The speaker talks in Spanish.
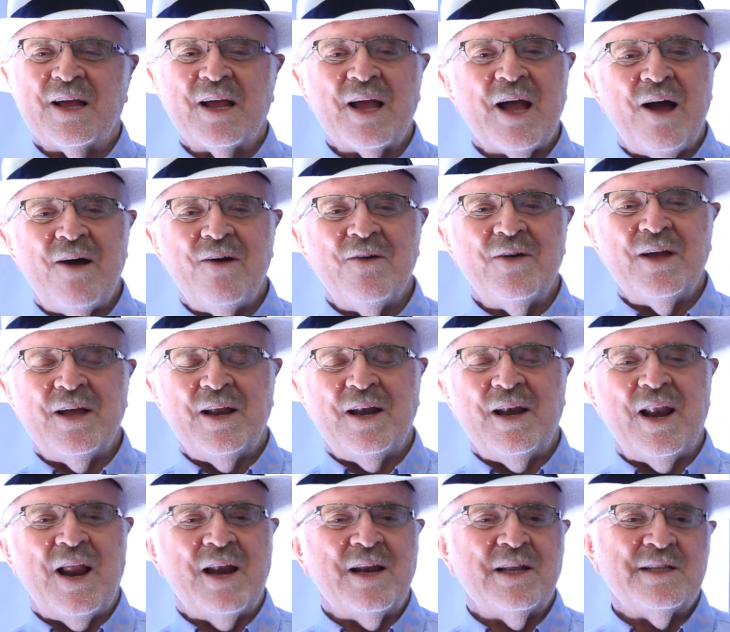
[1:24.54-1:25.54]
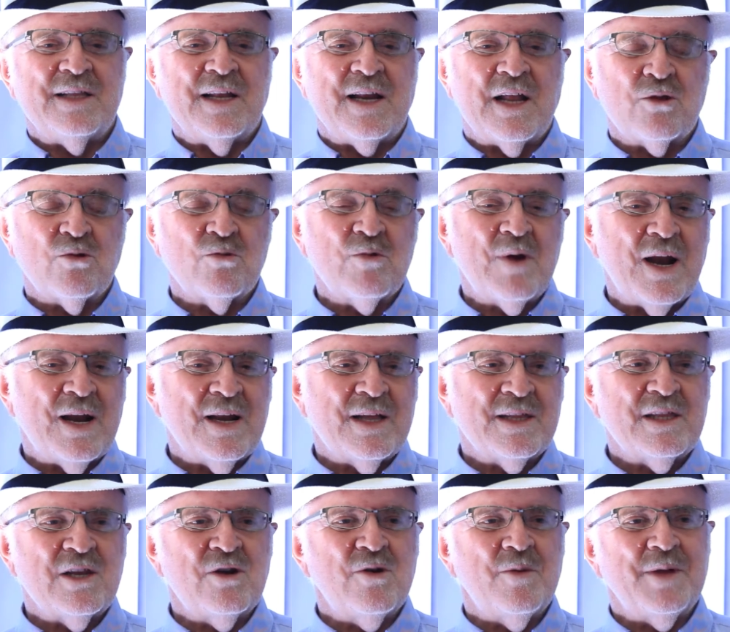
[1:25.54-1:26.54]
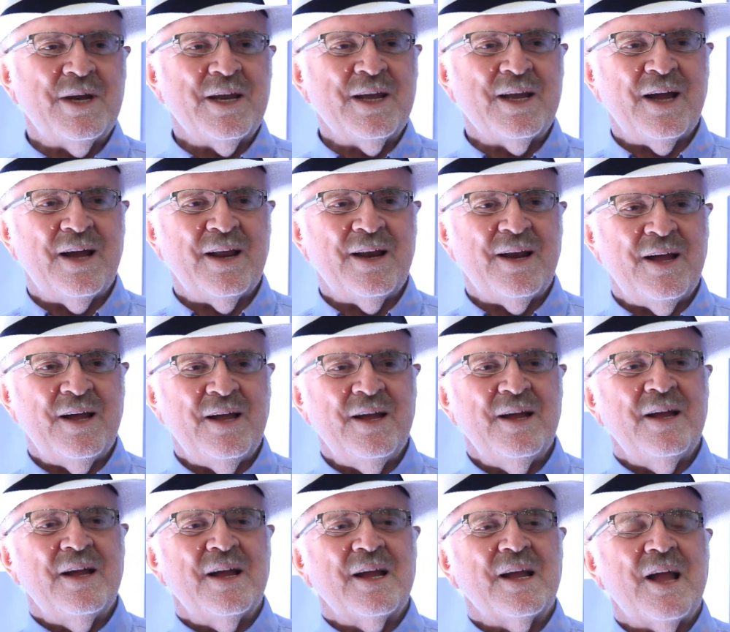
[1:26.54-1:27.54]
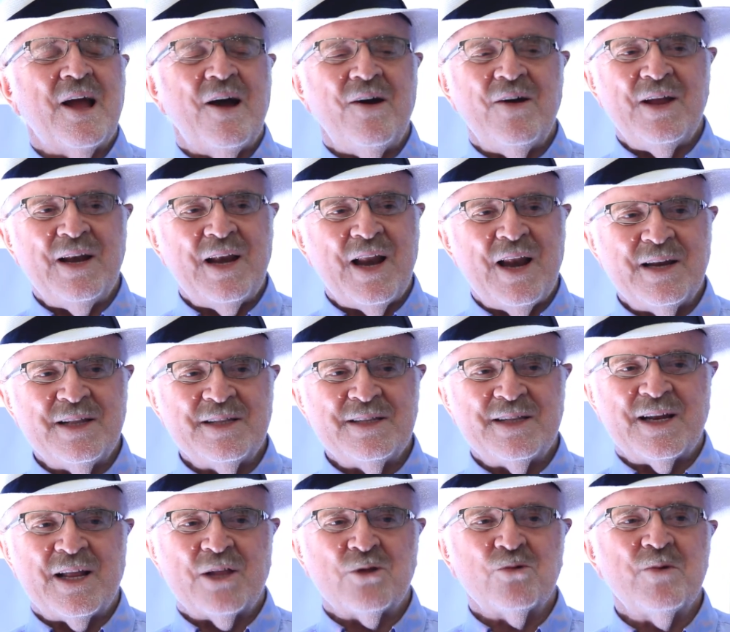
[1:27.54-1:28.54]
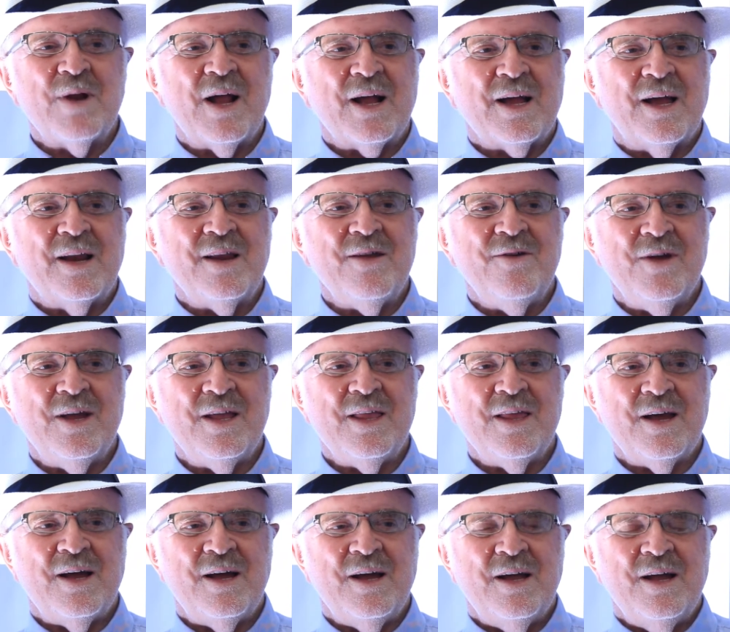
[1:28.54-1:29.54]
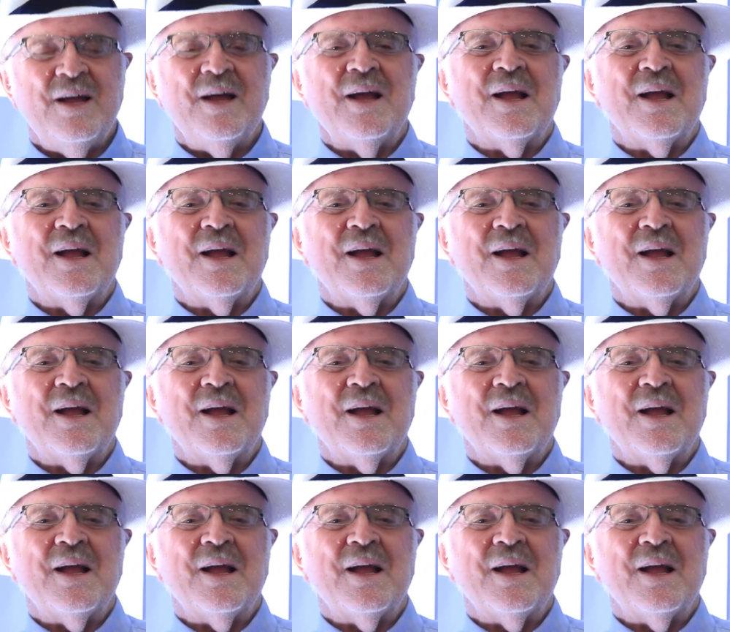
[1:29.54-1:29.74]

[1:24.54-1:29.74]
cabe la literatura latinoamericana, cabe la literatura caribeña,